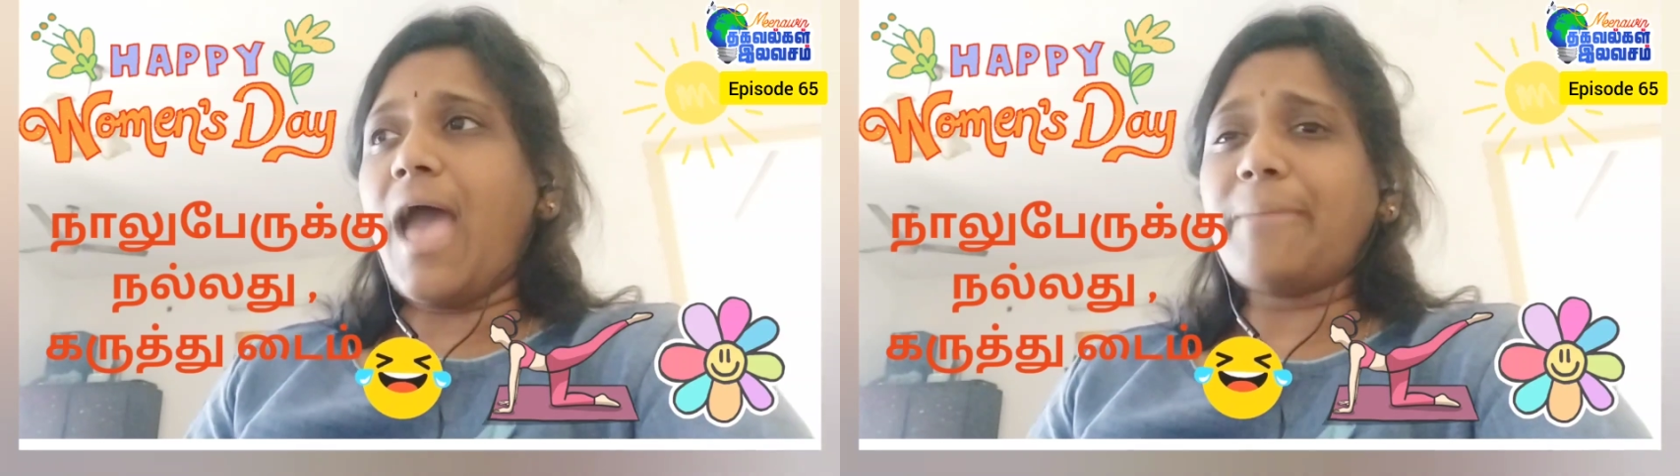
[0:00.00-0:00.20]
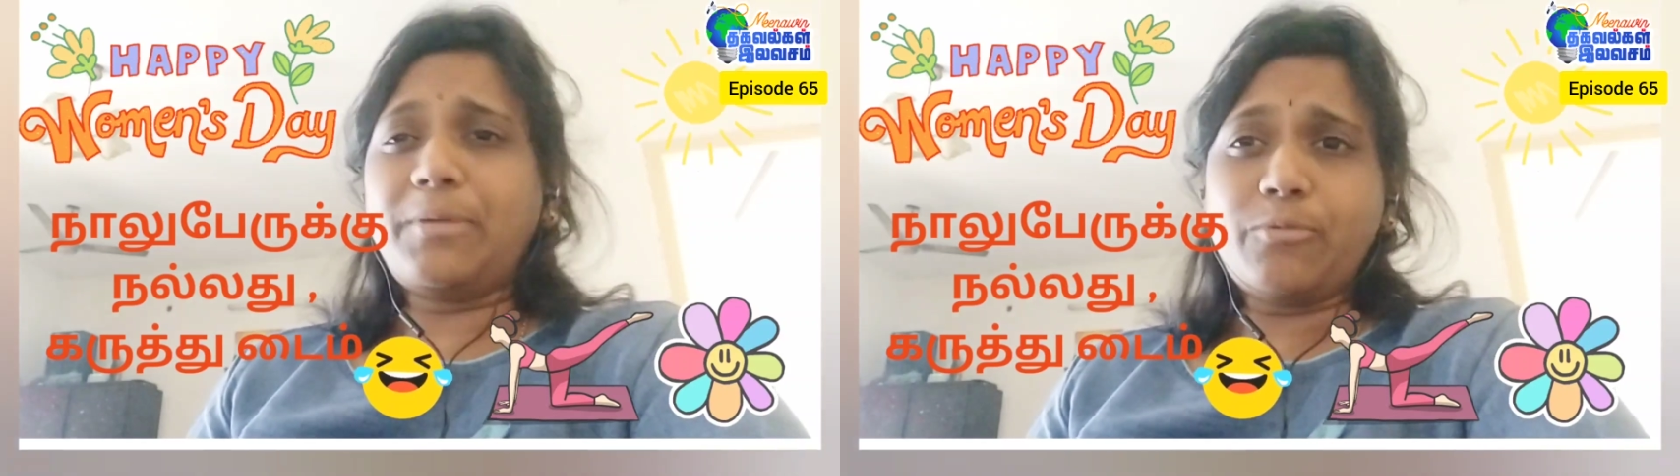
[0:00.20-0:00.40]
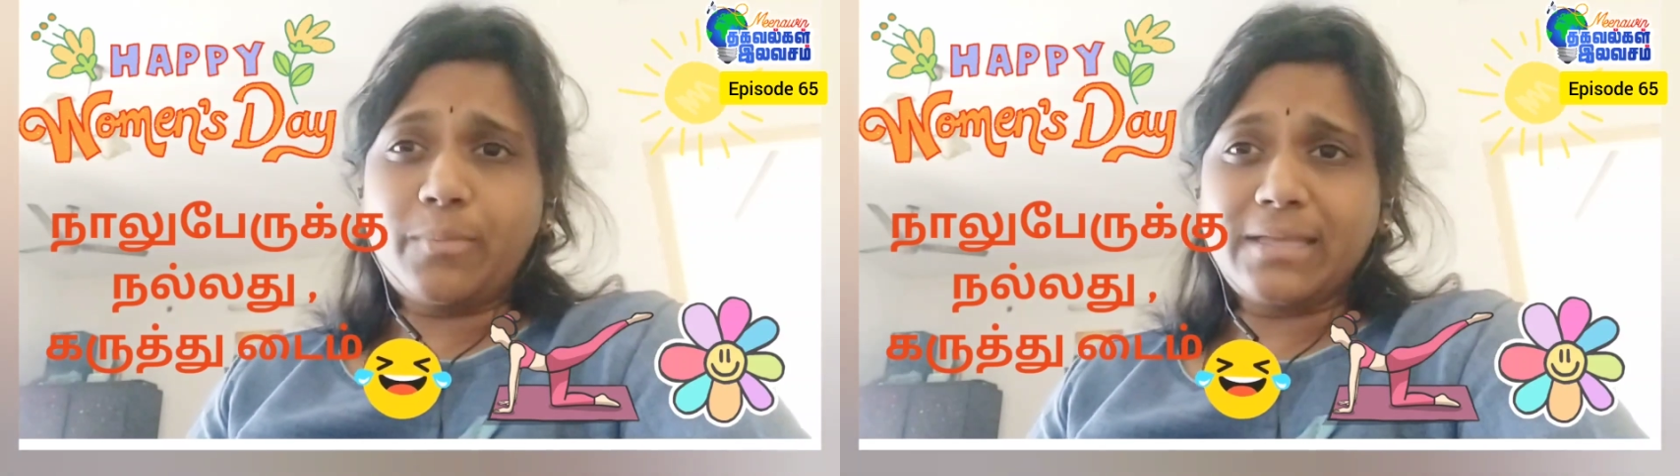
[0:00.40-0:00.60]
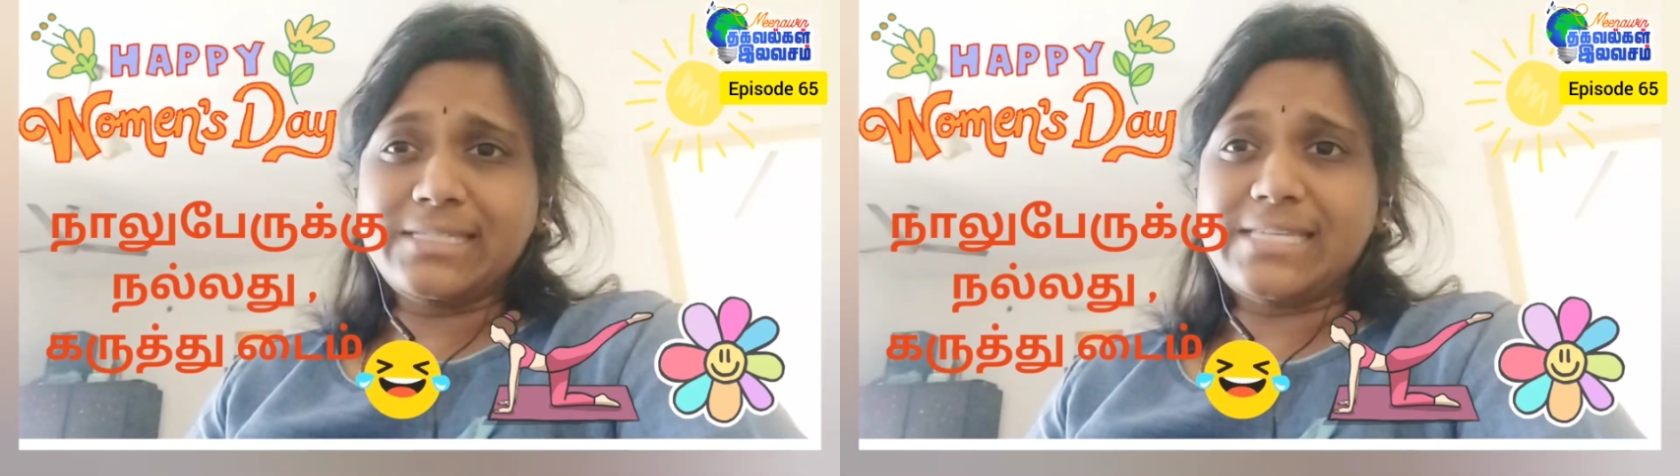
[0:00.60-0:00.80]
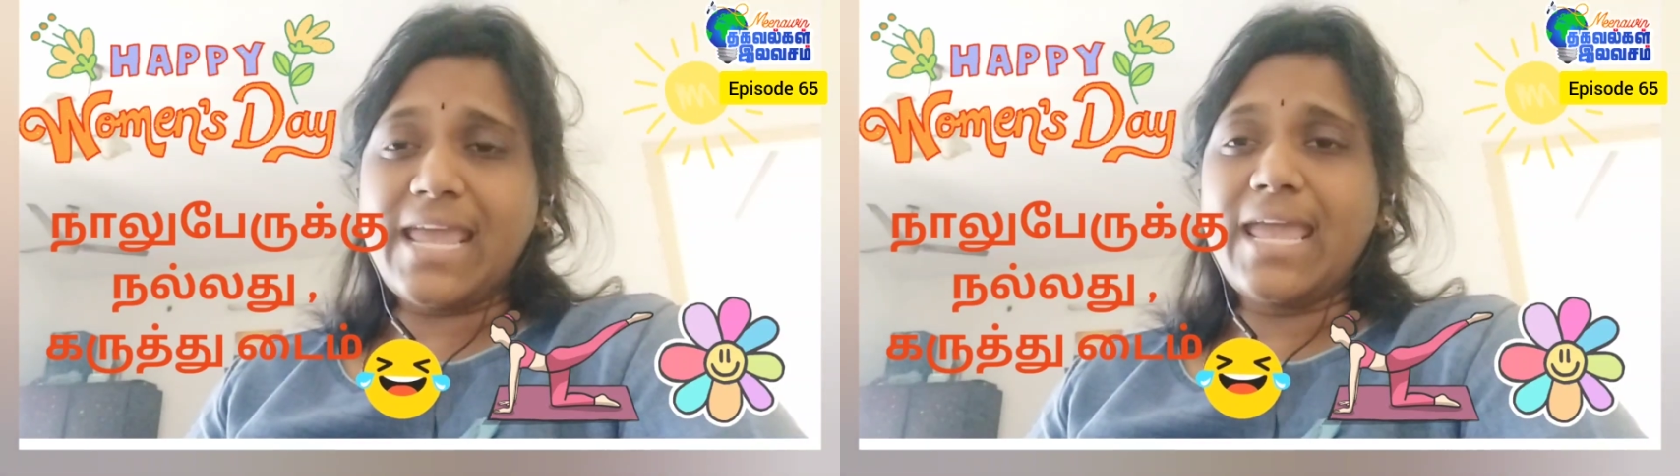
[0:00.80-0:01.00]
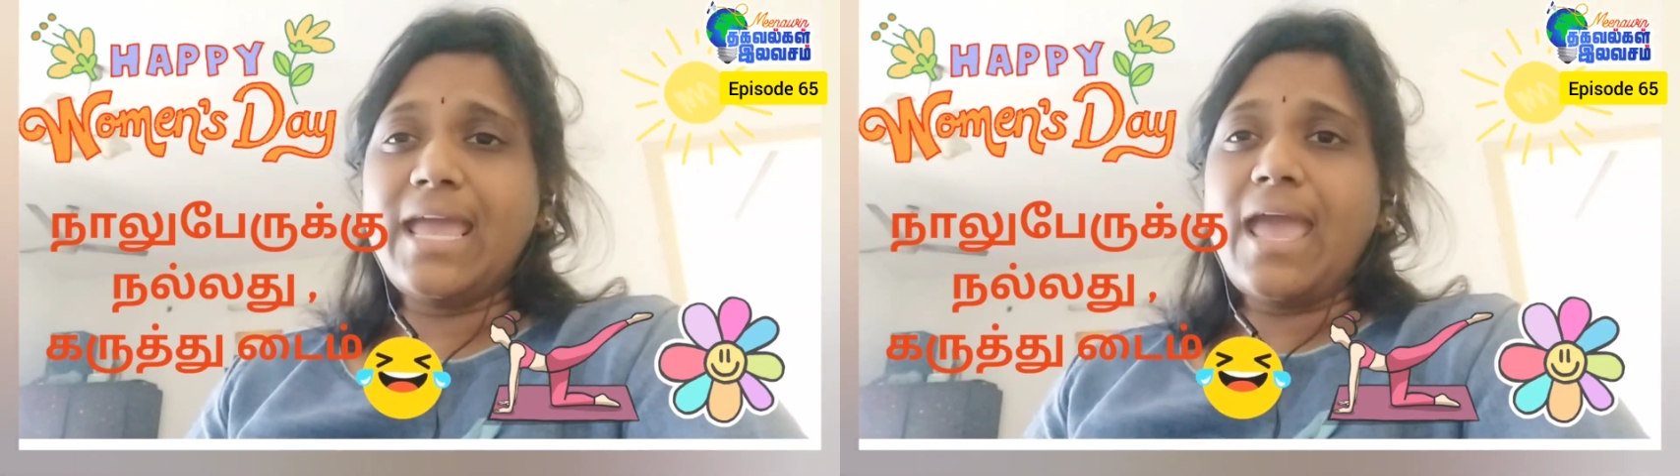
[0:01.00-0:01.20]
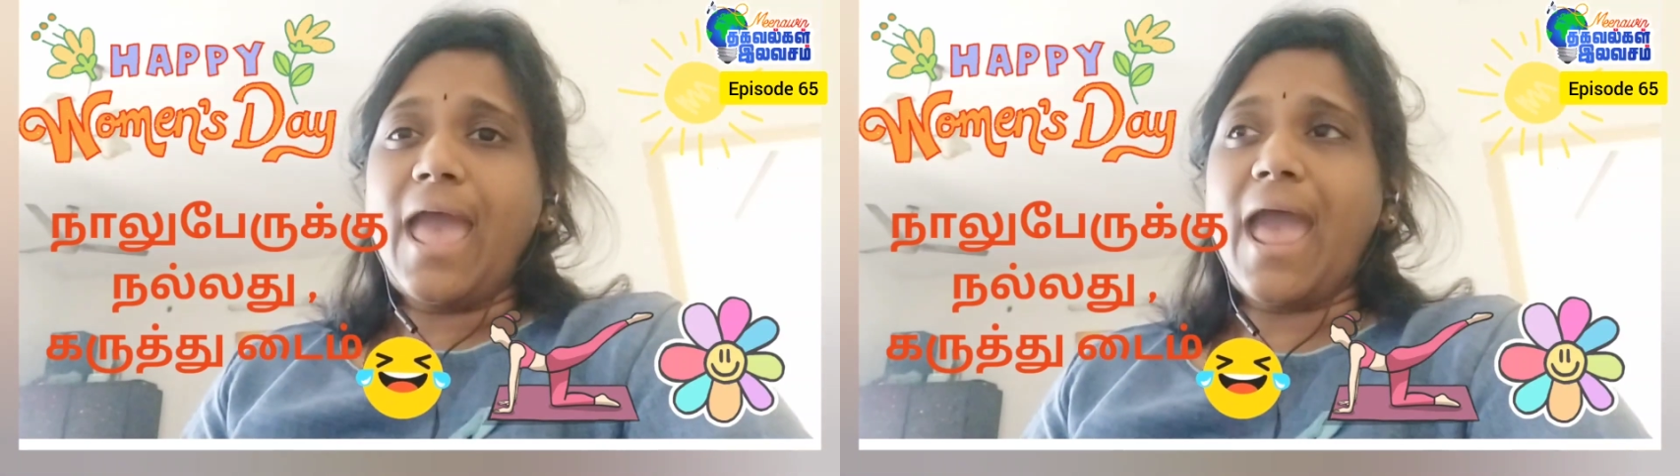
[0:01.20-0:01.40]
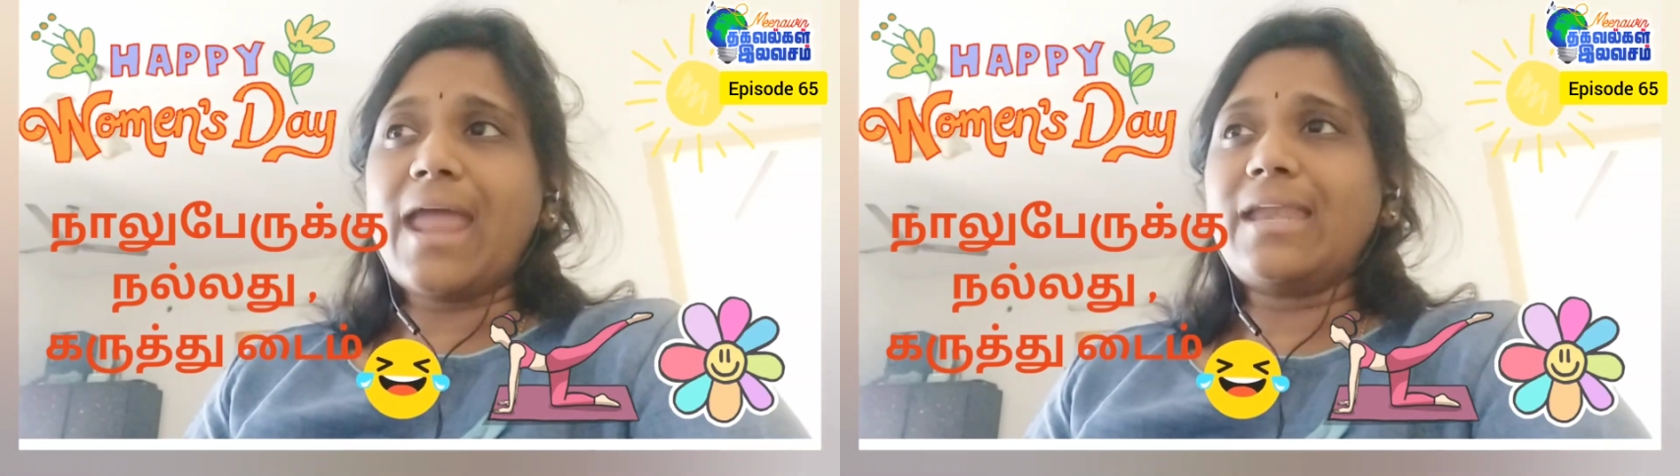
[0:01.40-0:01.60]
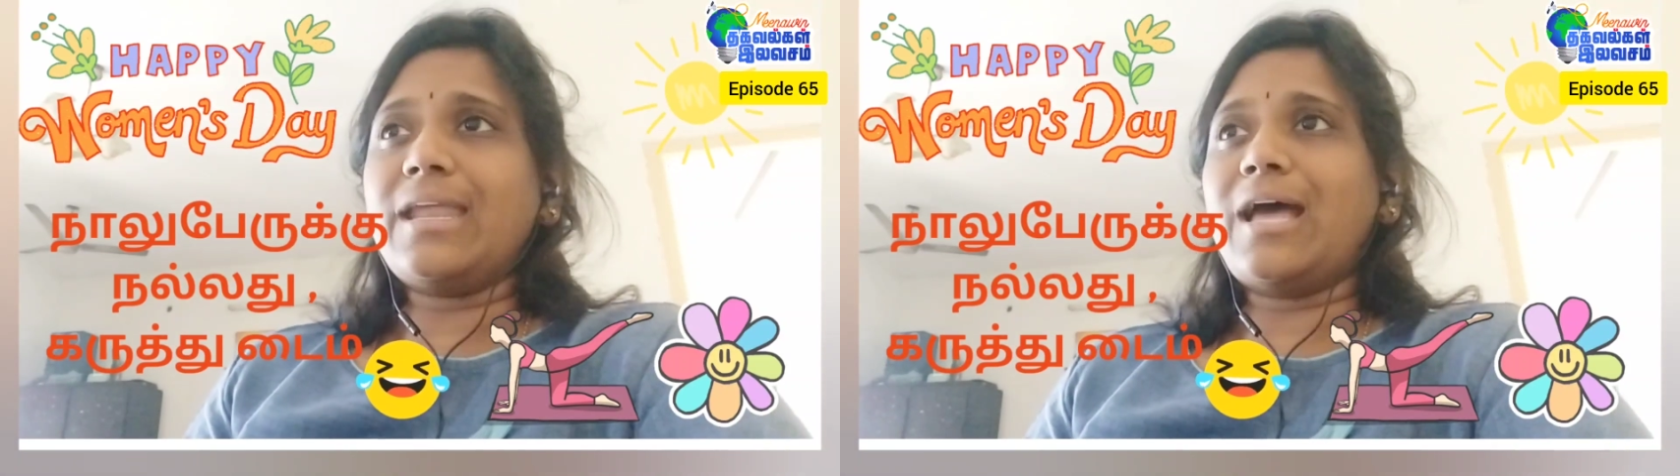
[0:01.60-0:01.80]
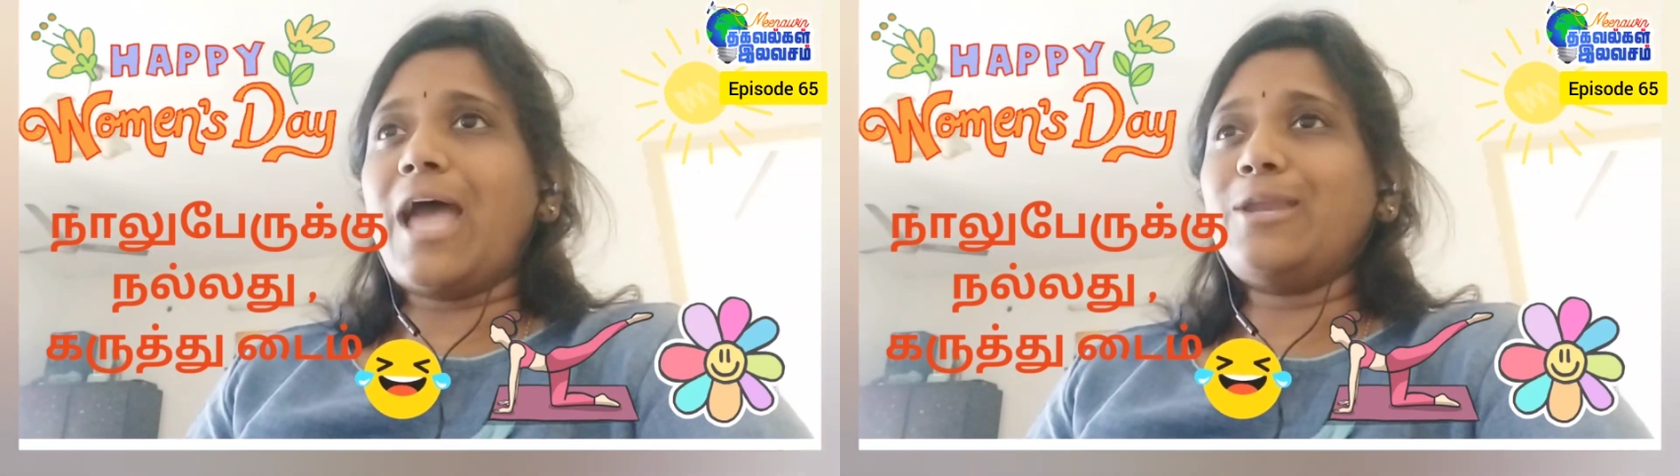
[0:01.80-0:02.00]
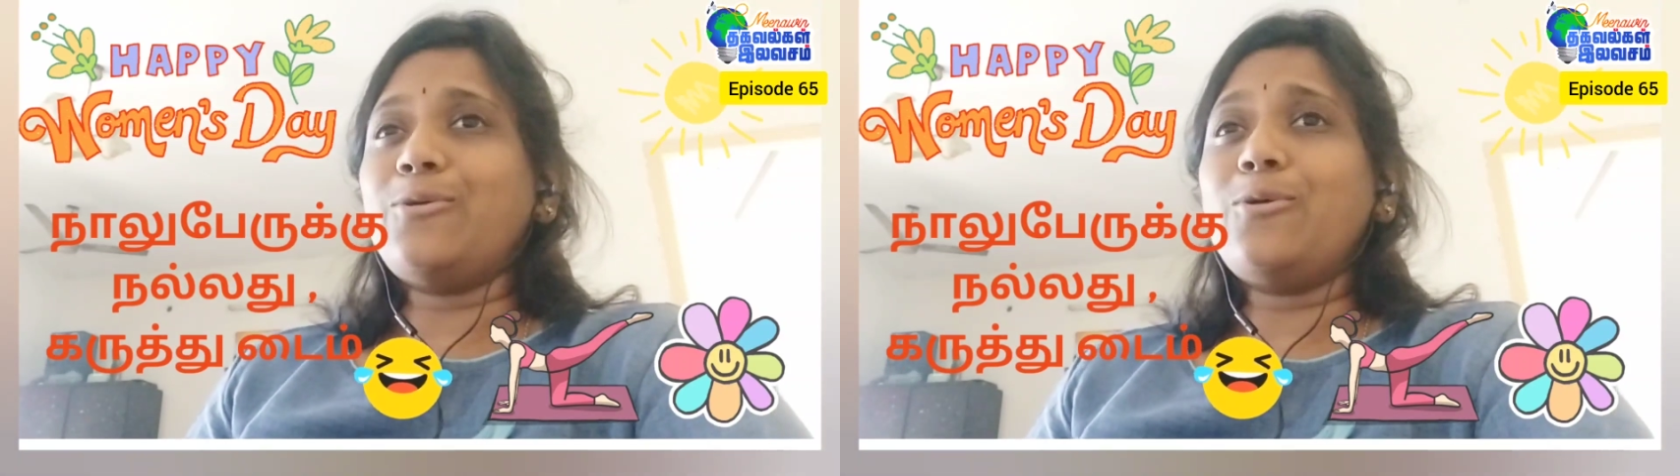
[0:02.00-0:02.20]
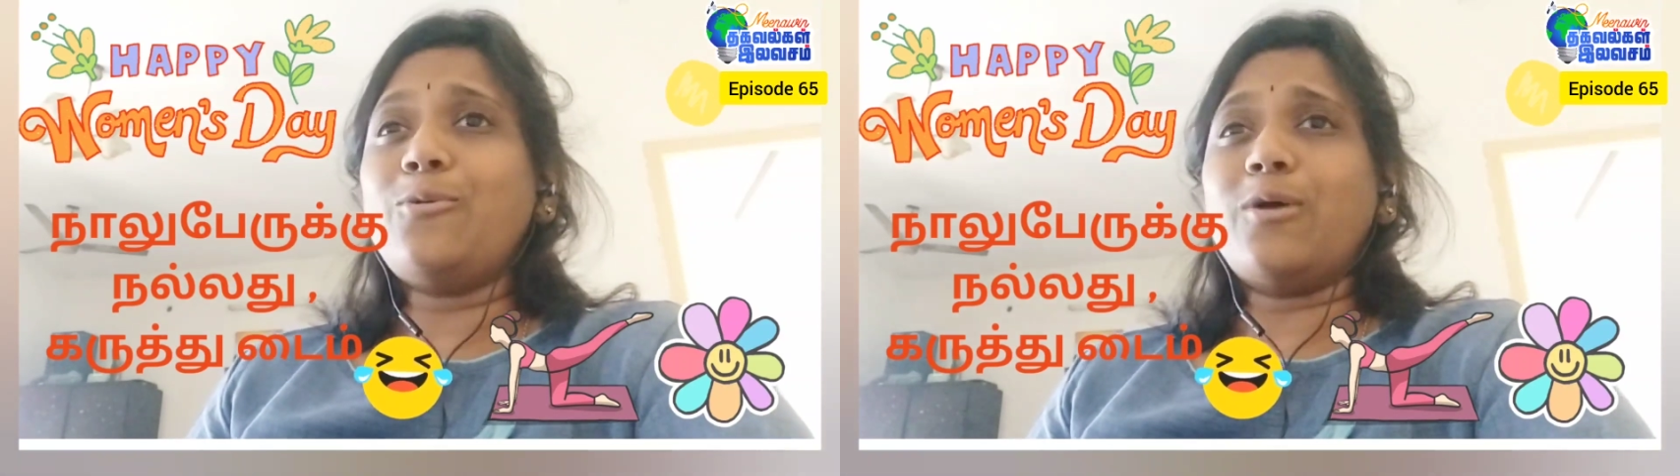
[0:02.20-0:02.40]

ஹாப்பி விமென்ஸ் டே அண்ட் ஐ நோ